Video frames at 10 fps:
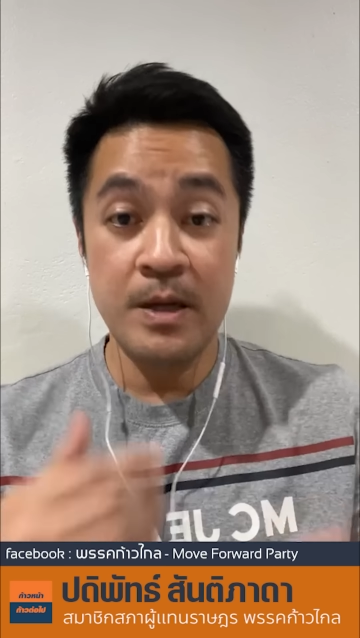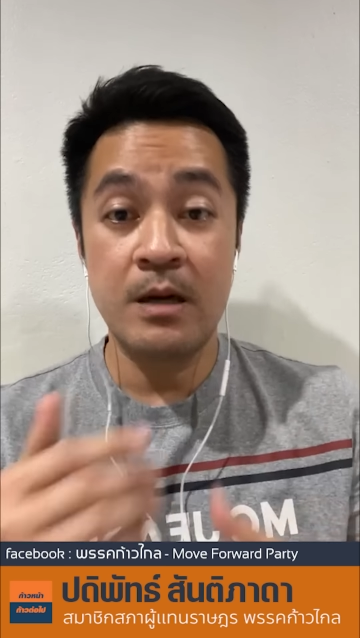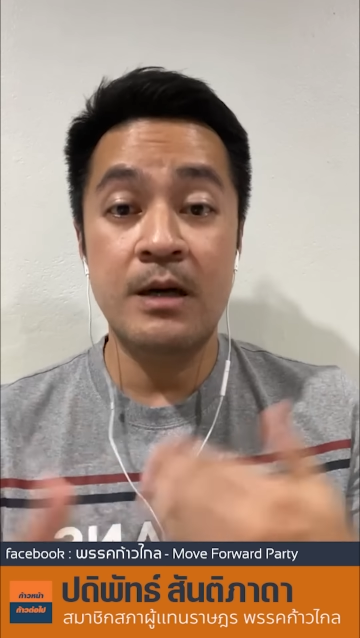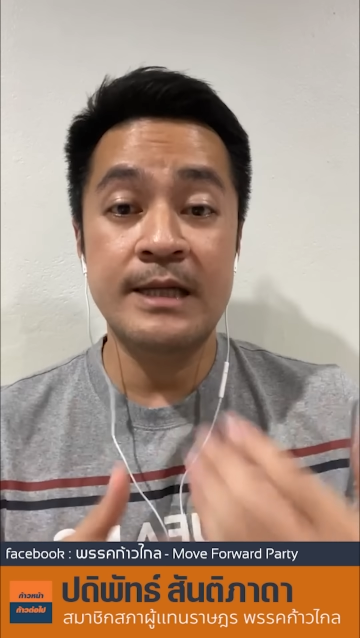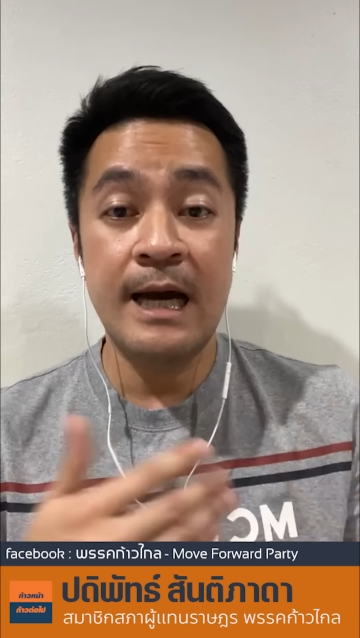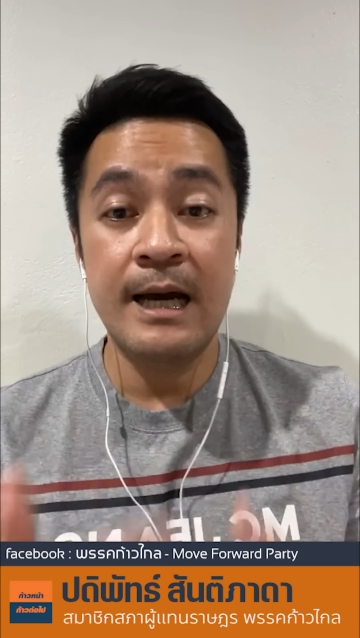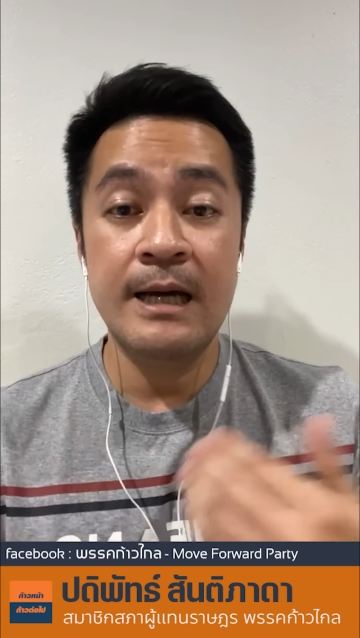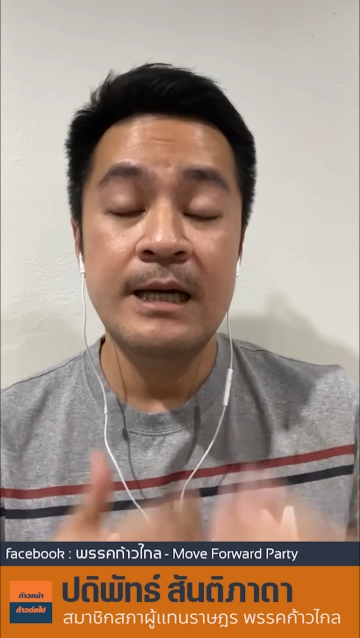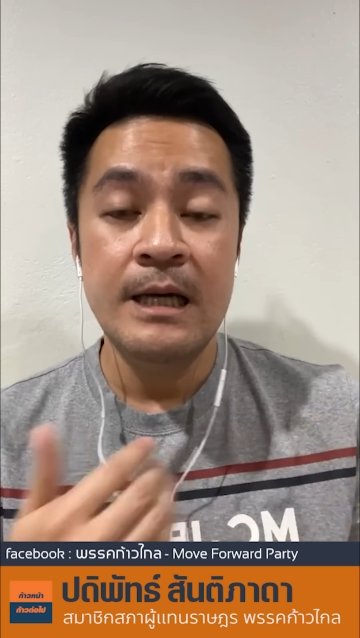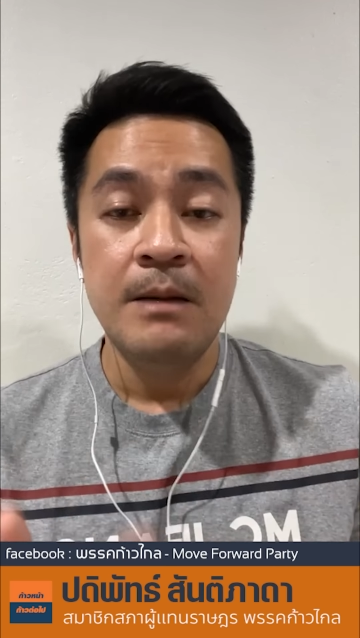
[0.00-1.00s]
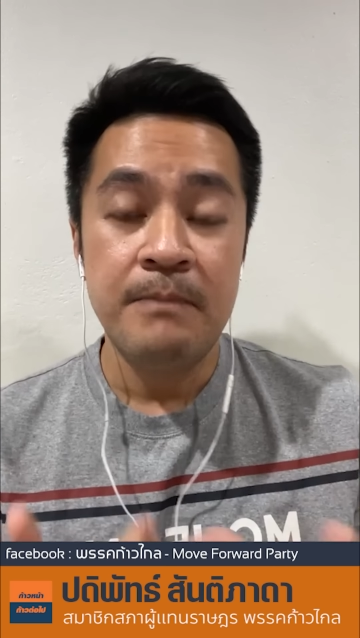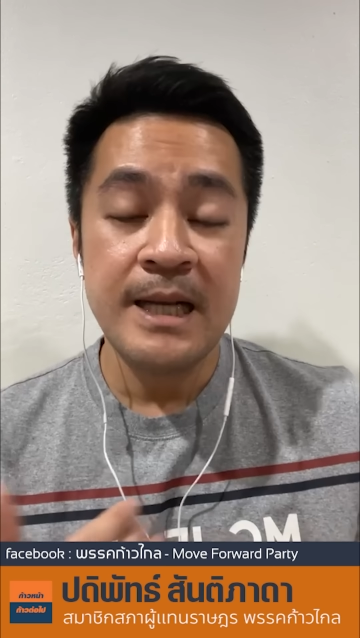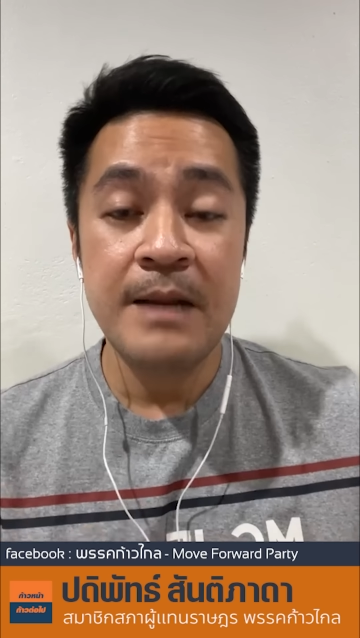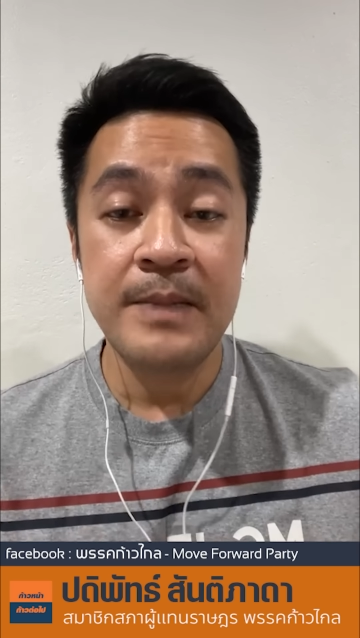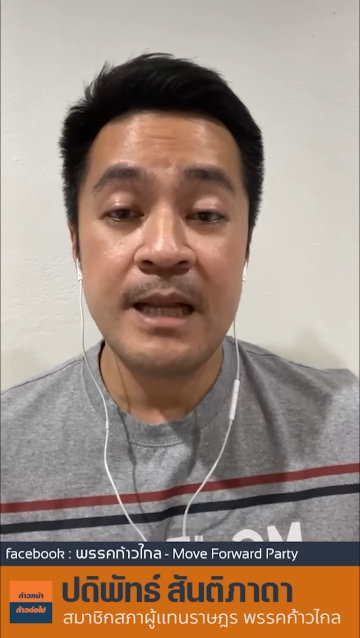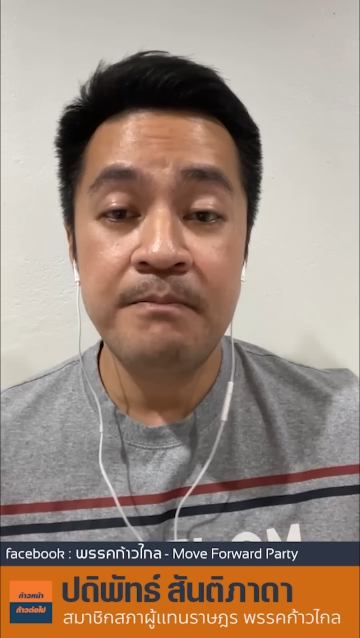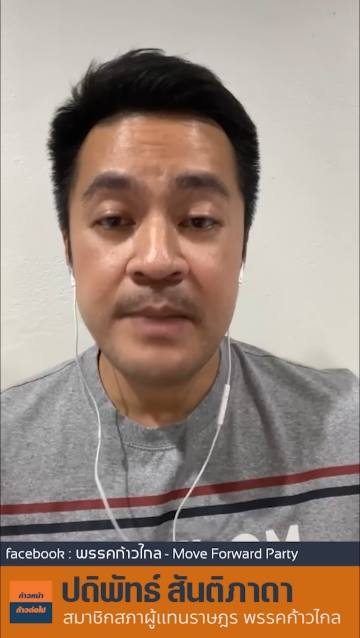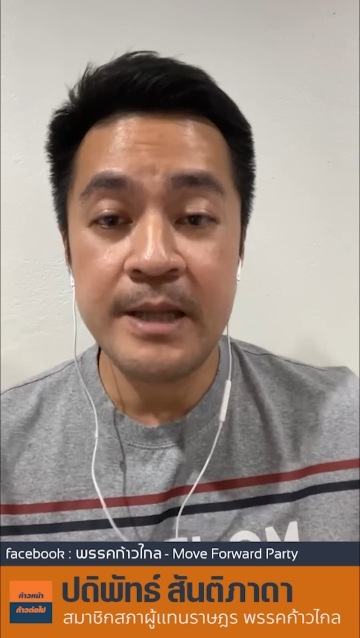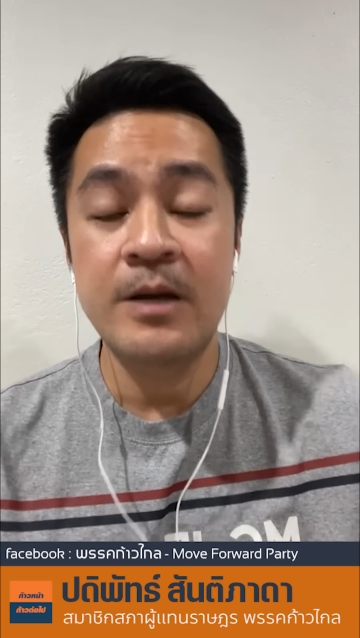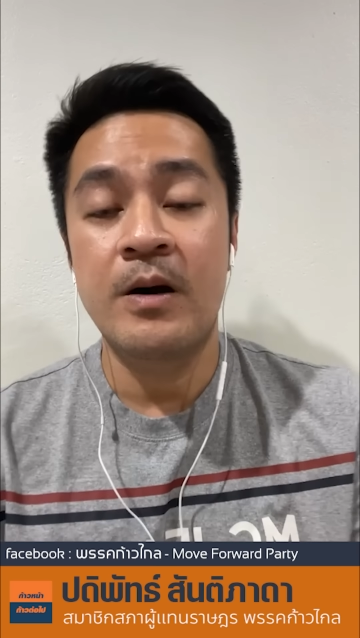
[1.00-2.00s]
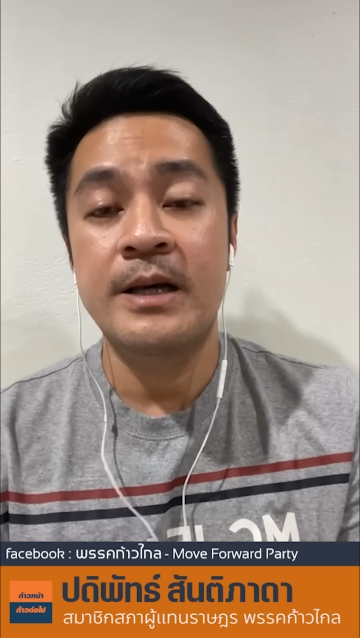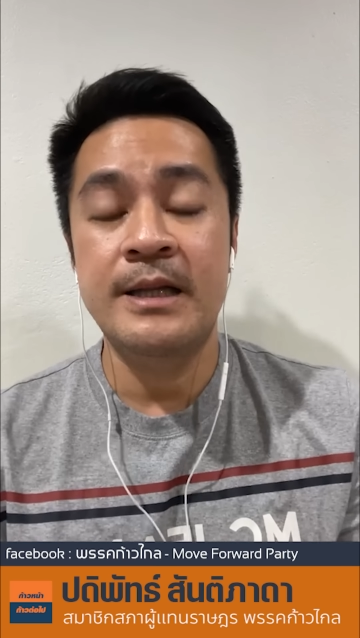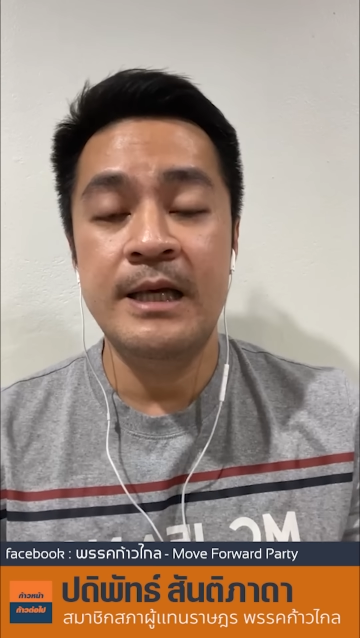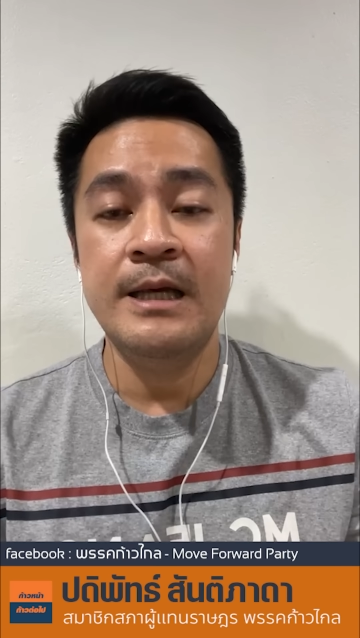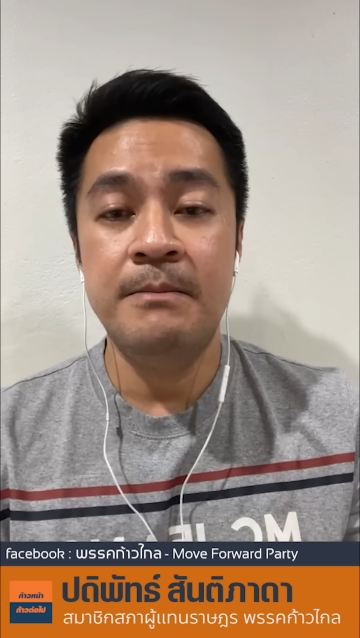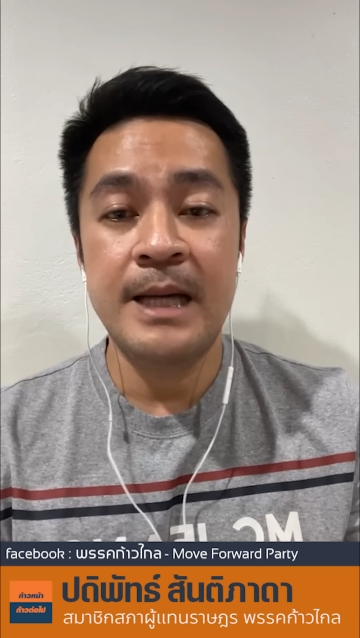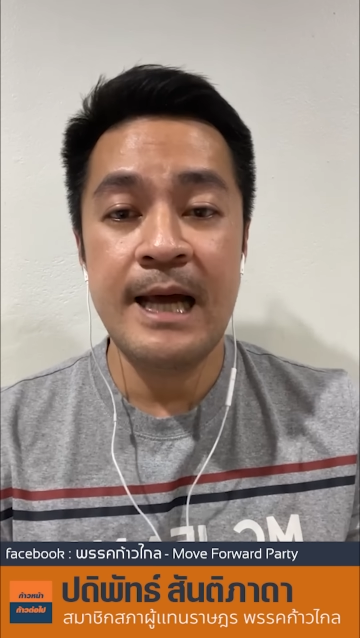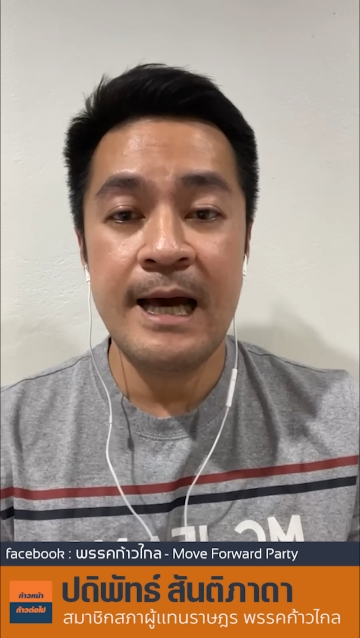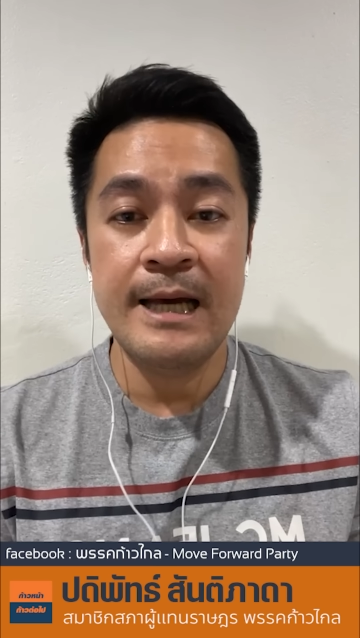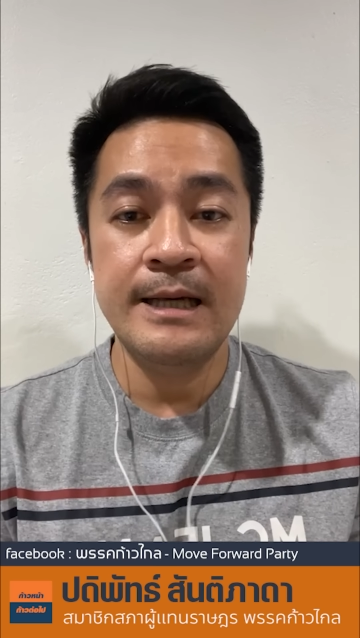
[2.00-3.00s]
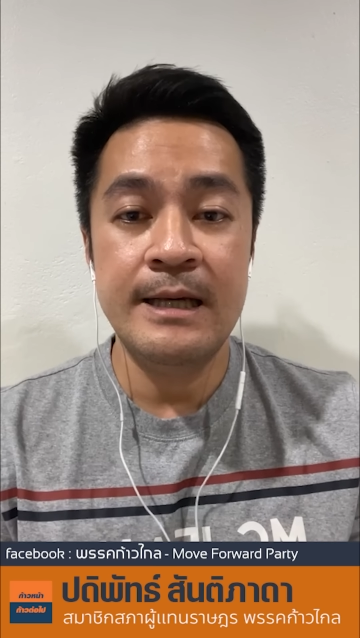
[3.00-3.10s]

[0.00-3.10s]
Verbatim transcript: ยวมันก็จะไปในประเด็นปลีกย่อยที่ไม่ได้